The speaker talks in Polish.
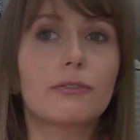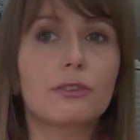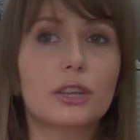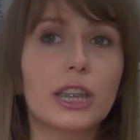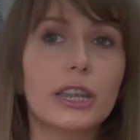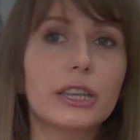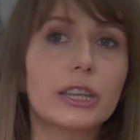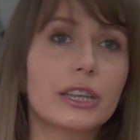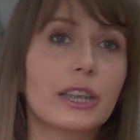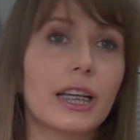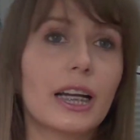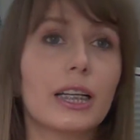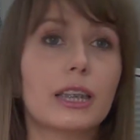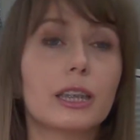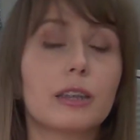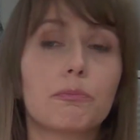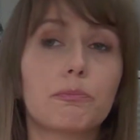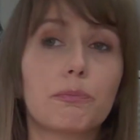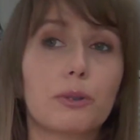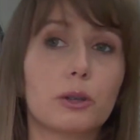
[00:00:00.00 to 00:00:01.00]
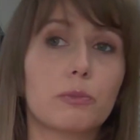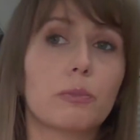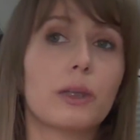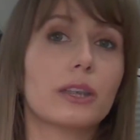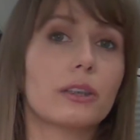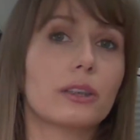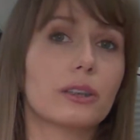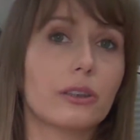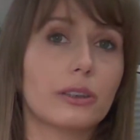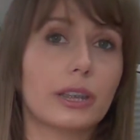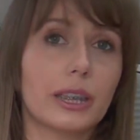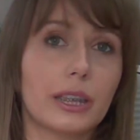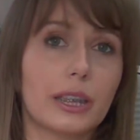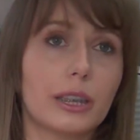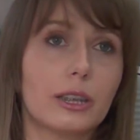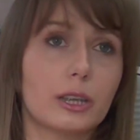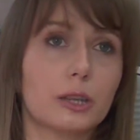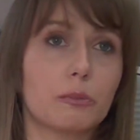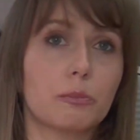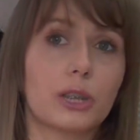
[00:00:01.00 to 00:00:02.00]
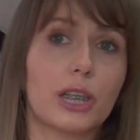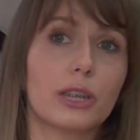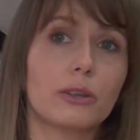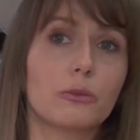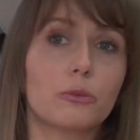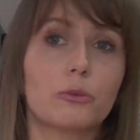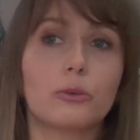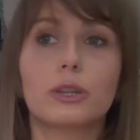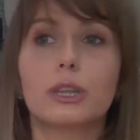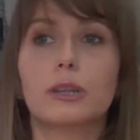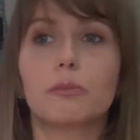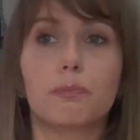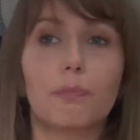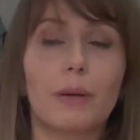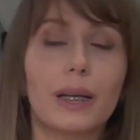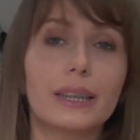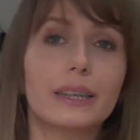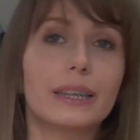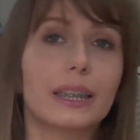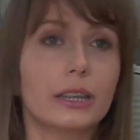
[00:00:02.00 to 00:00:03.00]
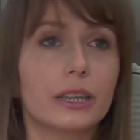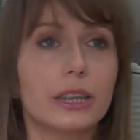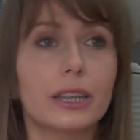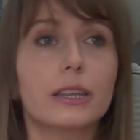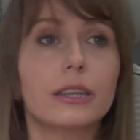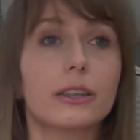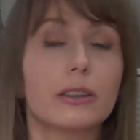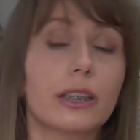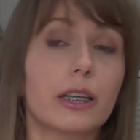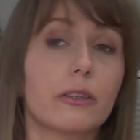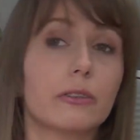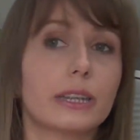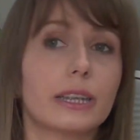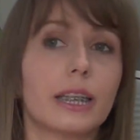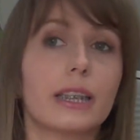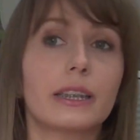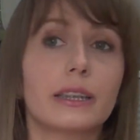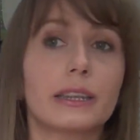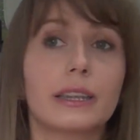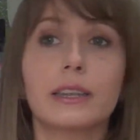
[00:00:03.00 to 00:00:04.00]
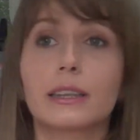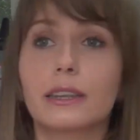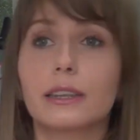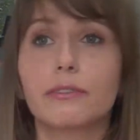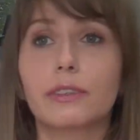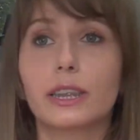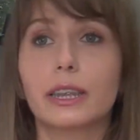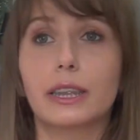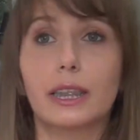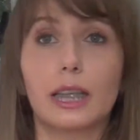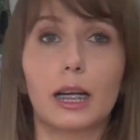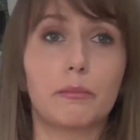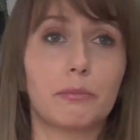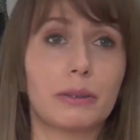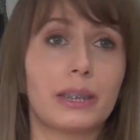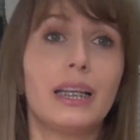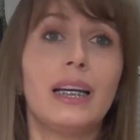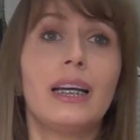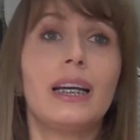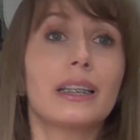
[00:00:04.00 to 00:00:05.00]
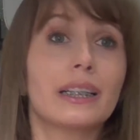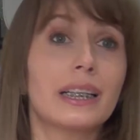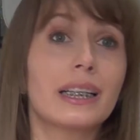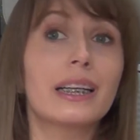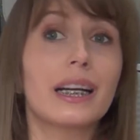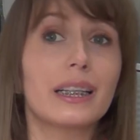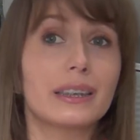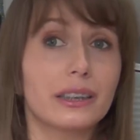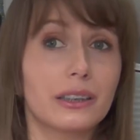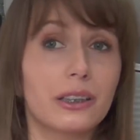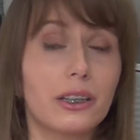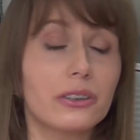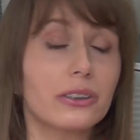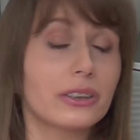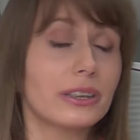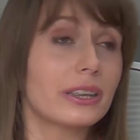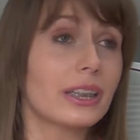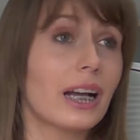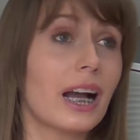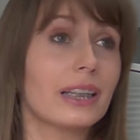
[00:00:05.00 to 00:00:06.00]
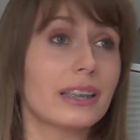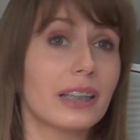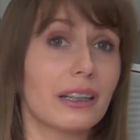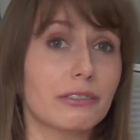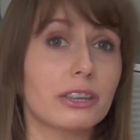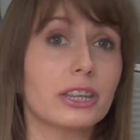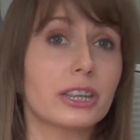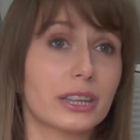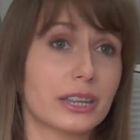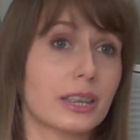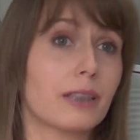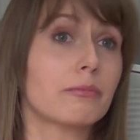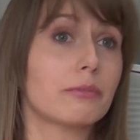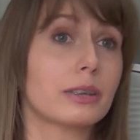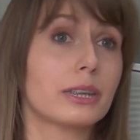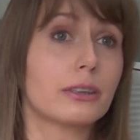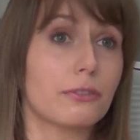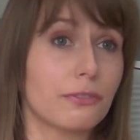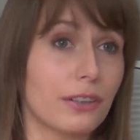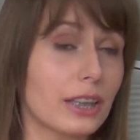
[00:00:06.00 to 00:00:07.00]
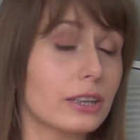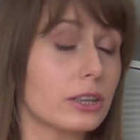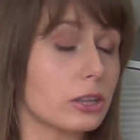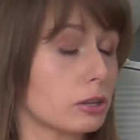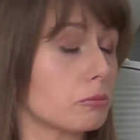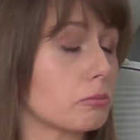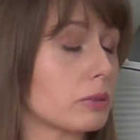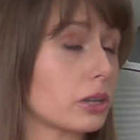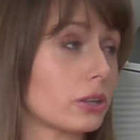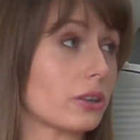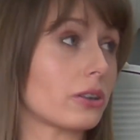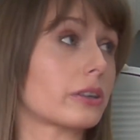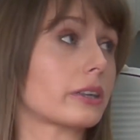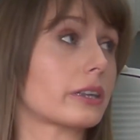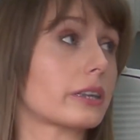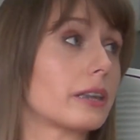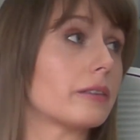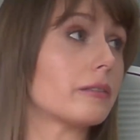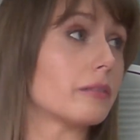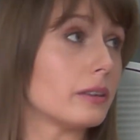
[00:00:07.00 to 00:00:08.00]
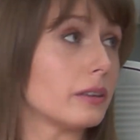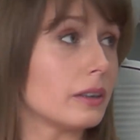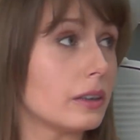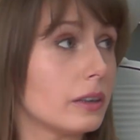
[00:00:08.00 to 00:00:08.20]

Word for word: wcześniak podpięty do takiego sprzętu spędza często na oddziale intensywnej terapii kilka tygodni, a nawet czasami 2-3 miesiące.